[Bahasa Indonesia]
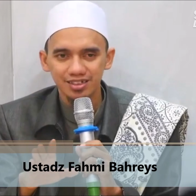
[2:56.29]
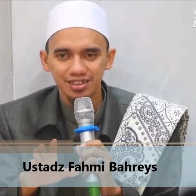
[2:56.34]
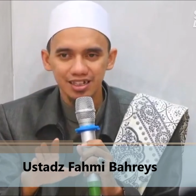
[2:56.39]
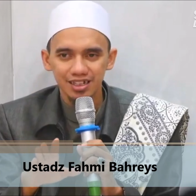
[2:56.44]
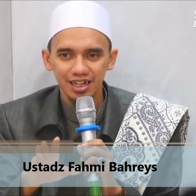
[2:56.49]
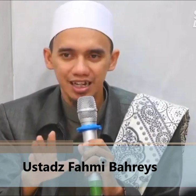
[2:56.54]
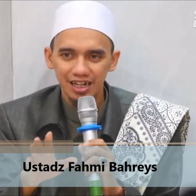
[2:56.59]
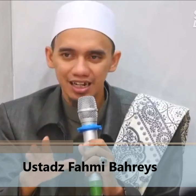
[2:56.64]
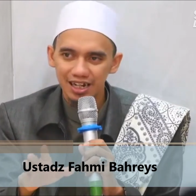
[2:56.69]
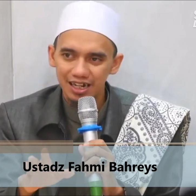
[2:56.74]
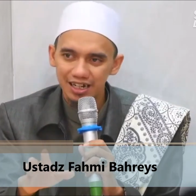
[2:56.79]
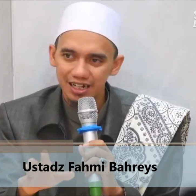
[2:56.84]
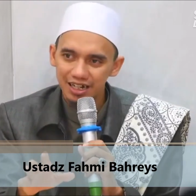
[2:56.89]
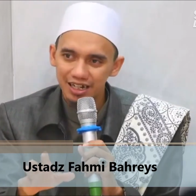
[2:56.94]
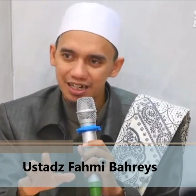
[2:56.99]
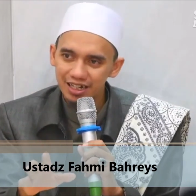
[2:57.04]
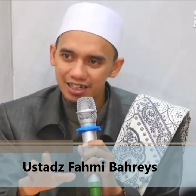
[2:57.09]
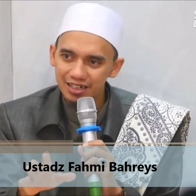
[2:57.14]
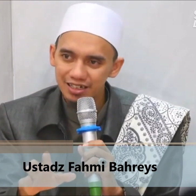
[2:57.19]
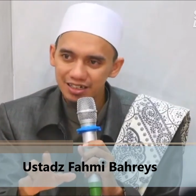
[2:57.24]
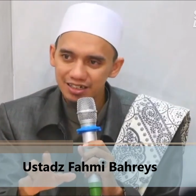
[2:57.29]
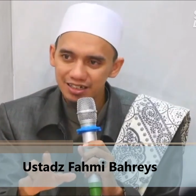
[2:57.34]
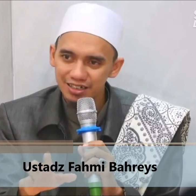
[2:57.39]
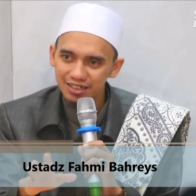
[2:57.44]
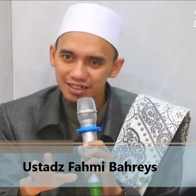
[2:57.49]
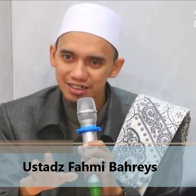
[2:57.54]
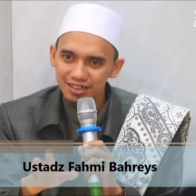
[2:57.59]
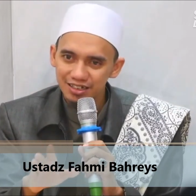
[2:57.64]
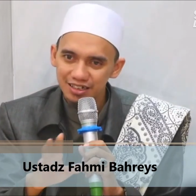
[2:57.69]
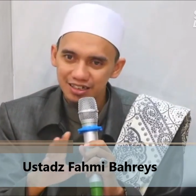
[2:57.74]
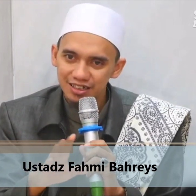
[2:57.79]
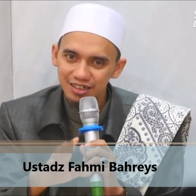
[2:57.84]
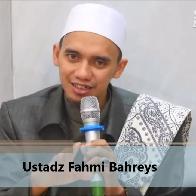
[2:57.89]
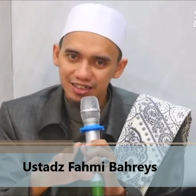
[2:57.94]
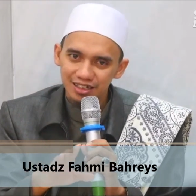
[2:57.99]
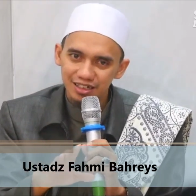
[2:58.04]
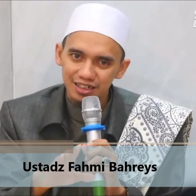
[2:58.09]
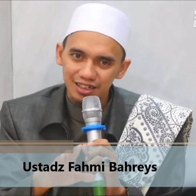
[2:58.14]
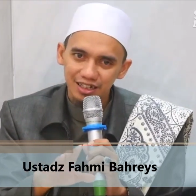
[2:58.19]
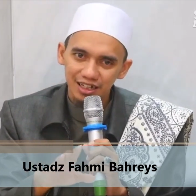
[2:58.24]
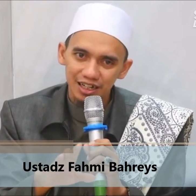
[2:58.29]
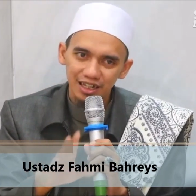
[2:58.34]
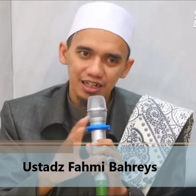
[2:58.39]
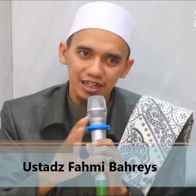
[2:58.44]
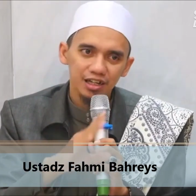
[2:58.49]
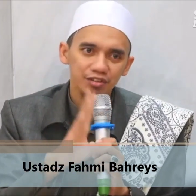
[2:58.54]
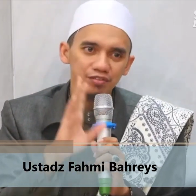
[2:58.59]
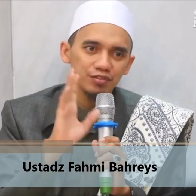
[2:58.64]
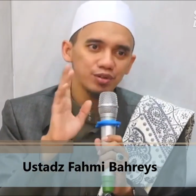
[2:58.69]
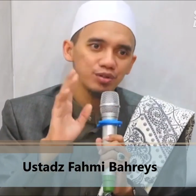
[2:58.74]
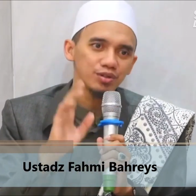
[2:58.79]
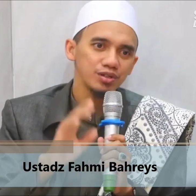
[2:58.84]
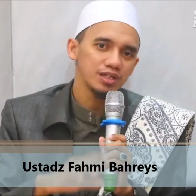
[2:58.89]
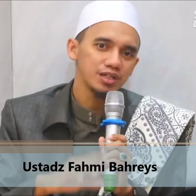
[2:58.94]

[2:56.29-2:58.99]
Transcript: Al-A'la Al-kafirun